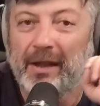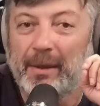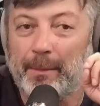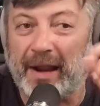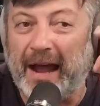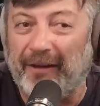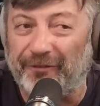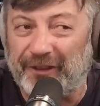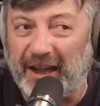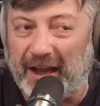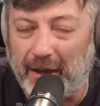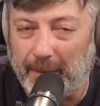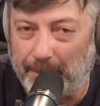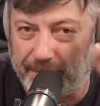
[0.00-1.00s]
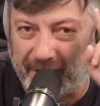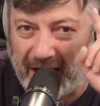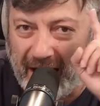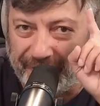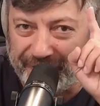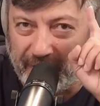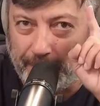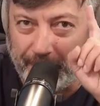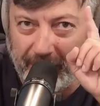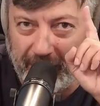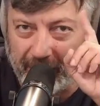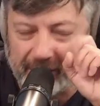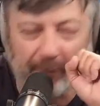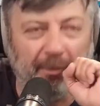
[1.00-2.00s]
Правда, правда, при
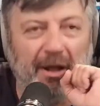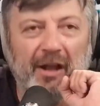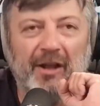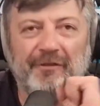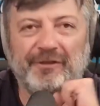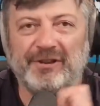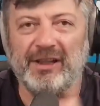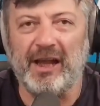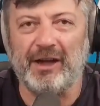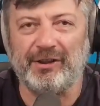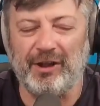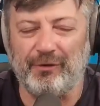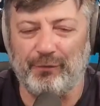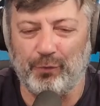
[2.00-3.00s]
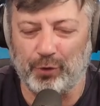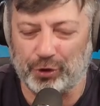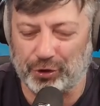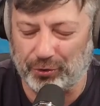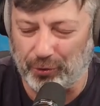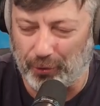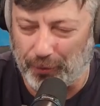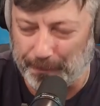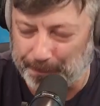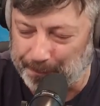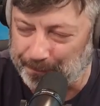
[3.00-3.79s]
этом, в знак того, что